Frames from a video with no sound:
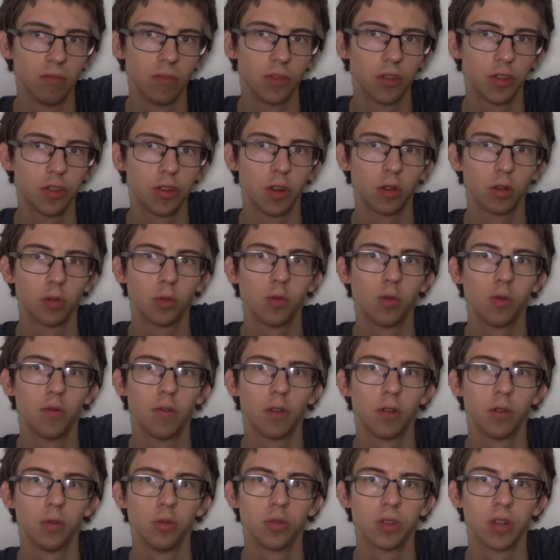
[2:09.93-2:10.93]

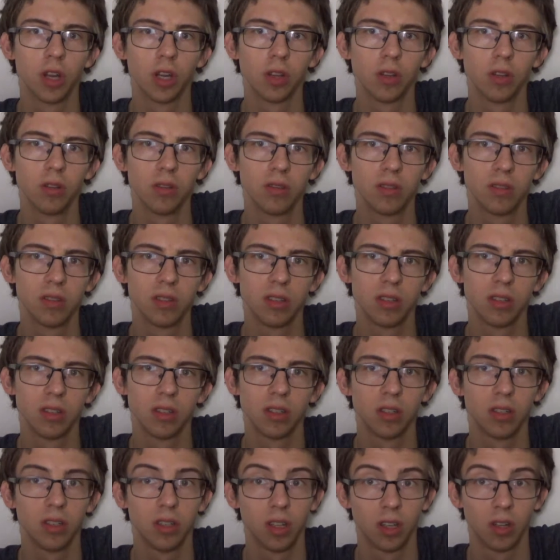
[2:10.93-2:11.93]
środków
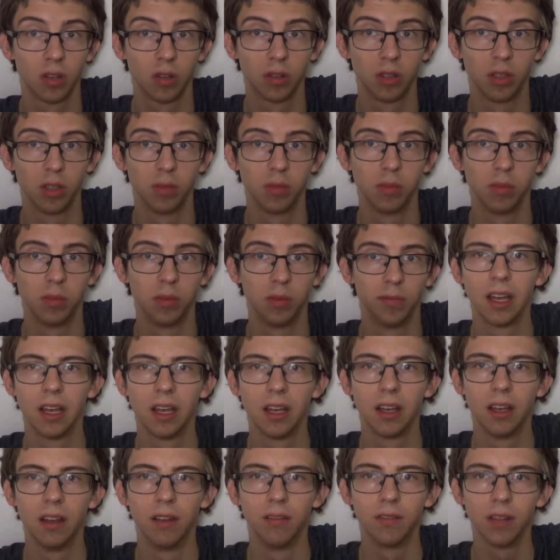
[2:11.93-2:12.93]
odurzających i tego typu.
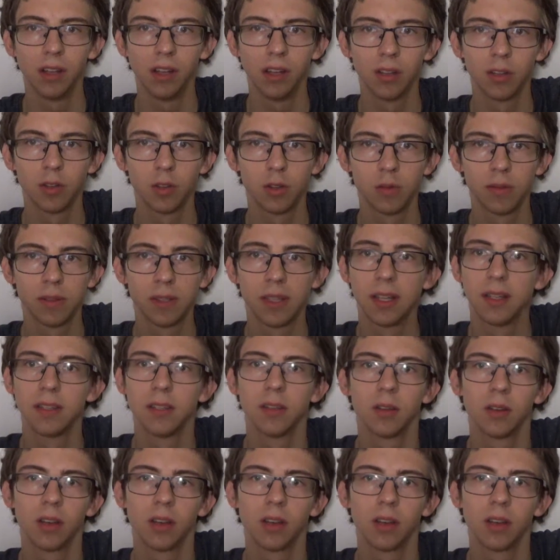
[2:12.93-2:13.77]
Wiele substancji